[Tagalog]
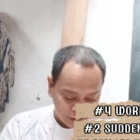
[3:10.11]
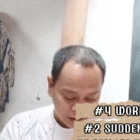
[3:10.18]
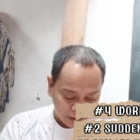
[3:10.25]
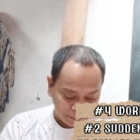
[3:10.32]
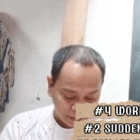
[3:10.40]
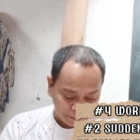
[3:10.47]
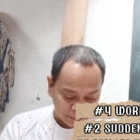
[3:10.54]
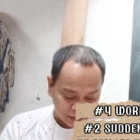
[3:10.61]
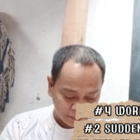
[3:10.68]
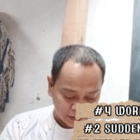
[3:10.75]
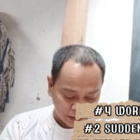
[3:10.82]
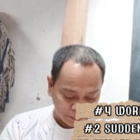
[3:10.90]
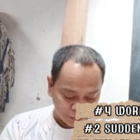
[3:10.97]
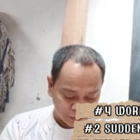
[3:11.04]
Ang
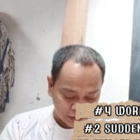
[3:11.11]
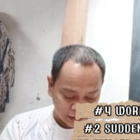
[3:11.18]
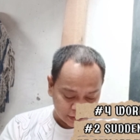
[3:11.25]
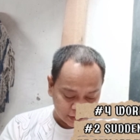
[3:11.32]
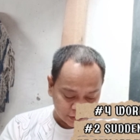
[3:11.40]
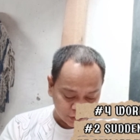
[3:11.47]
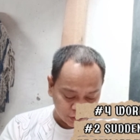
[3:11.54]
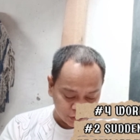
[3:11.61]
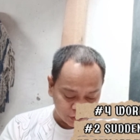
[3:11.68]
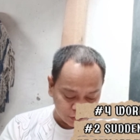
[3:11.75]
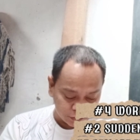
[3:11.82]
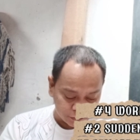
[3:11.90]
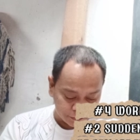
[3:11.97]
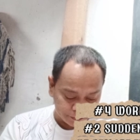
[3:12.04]
papremera po nandito
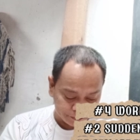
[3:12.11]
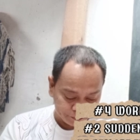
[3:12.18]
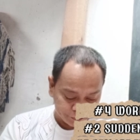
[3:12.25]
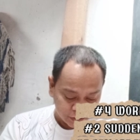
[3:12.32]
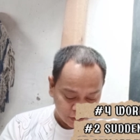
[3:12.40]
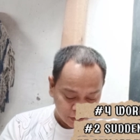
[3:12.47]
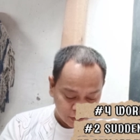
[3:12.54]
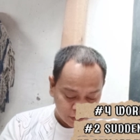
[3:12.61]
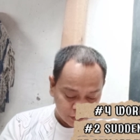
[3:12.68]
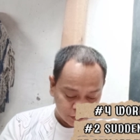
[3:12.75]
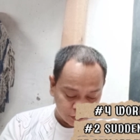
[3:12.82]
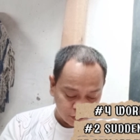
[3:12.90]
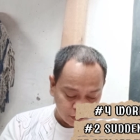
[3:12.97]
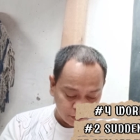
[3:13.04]
yung
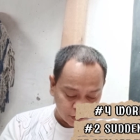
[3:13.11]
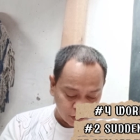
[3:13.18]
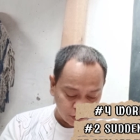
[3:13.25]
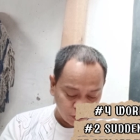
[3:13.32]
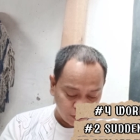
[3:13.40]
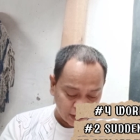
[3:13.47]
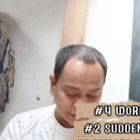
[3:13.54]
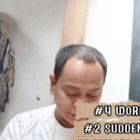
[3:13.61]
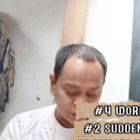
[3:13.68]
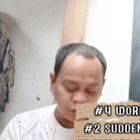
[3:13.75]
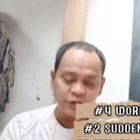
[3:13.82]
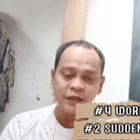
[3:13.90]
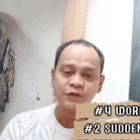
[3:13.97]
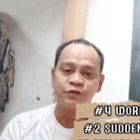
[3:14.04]
numero
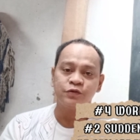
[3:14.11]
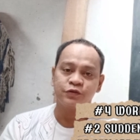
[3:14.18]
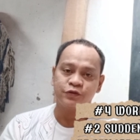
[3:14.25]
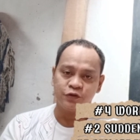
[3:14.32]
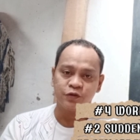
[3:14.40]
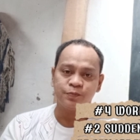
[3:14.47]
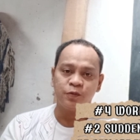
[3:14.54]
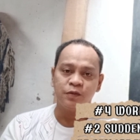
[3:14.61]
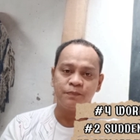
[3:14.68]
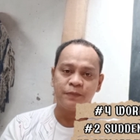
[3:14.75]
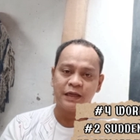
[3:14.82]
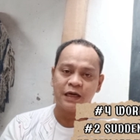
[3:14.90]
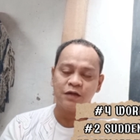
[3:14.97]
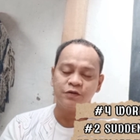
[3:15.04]
4 na sunod-sunod po yung
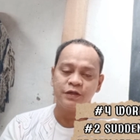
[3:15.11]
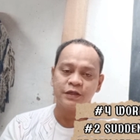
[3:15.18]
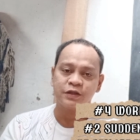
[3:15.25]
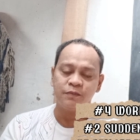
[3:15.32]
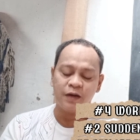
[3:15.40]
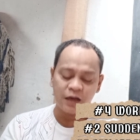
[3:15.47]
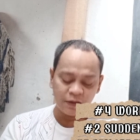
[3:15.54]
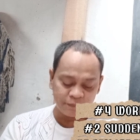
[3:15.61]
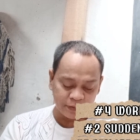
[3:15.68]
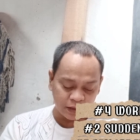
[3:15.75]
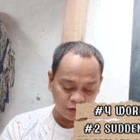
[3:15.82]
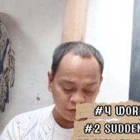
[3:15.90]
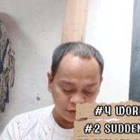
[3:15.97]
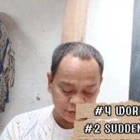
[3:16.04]
panalo nito mga
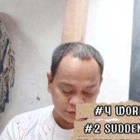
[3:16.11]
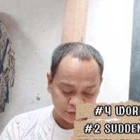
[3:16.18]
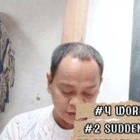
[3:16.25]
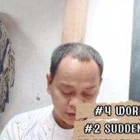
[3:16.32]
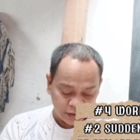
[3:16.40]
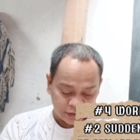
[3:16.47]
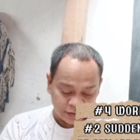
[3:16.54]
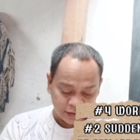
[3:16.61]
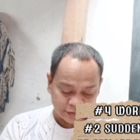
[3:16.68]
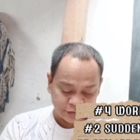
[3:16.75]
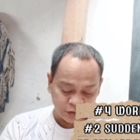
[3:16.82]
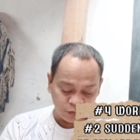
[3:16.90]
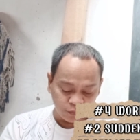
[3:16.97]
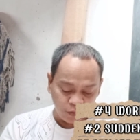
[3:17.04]
kapiga course na
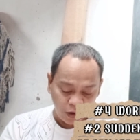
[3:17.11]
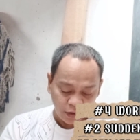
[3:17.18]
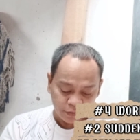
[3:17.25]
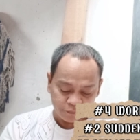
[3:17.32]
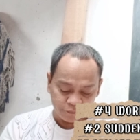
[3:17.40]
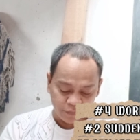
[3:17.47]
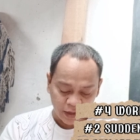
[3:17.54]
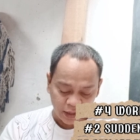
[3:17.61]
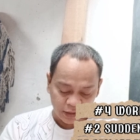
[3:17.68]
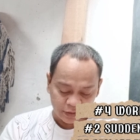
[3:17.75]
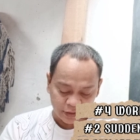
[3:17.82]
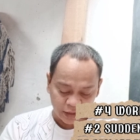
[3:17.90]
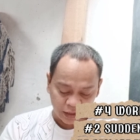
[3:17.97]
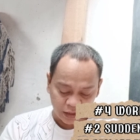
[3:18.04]
si Work
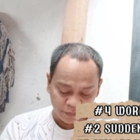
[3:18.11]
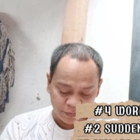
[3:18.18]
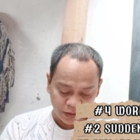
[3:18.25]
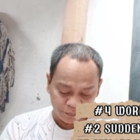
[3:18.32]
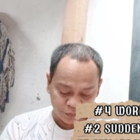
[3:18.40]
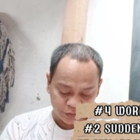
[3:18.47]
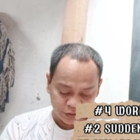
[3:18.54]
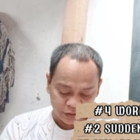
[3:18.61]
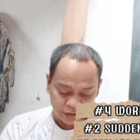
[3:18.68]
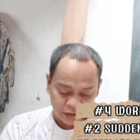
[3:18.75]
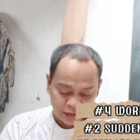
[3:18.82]
Bell, nagagabayan po ni